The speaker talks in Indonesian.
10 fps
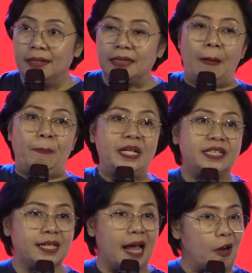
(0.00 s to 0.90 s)
Tapi
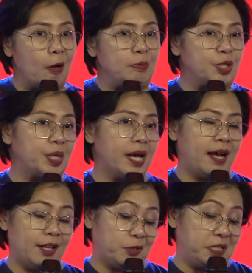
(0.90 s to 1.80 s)
shalom juga
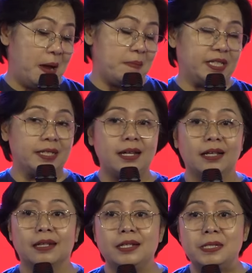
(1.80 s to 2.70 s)
atau damai
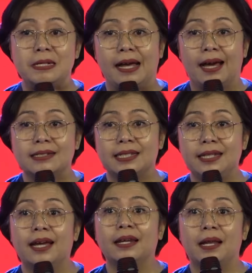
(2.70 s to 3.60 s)
sejahtera juga
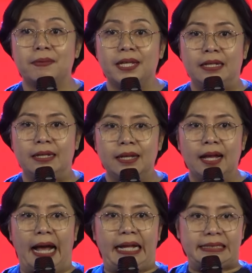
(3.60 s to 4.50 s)
artinya adalah begini.
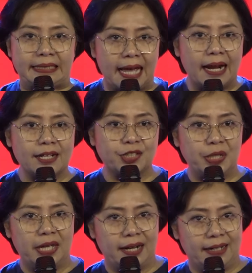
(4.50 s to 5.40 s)
Antara
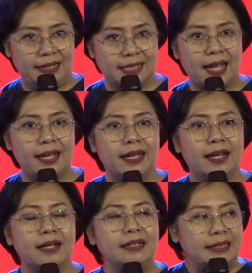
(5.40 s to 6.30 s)
saudara dan
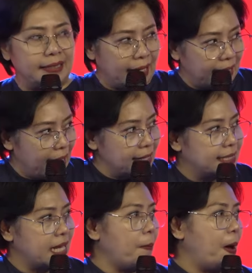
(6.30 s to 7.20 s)
saya dengan
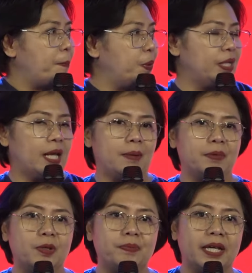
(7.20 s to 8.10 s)
siapapun dalam
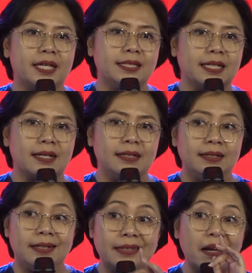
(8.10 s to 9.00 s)
hidupnya kita,
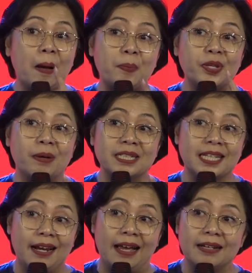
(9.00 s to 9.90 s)
kita nggak punya
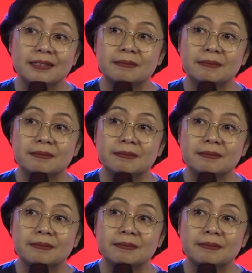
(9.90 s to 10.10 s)
masalah.